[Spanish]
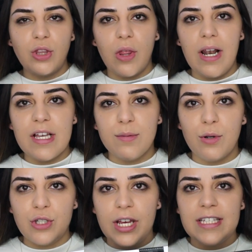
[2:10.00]
todas las
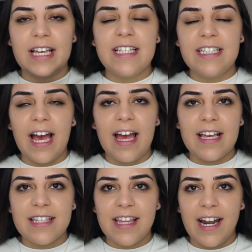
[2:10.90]
brochas ya
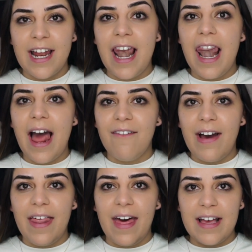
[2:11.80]
están
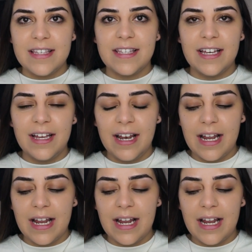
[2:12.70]
lavadas.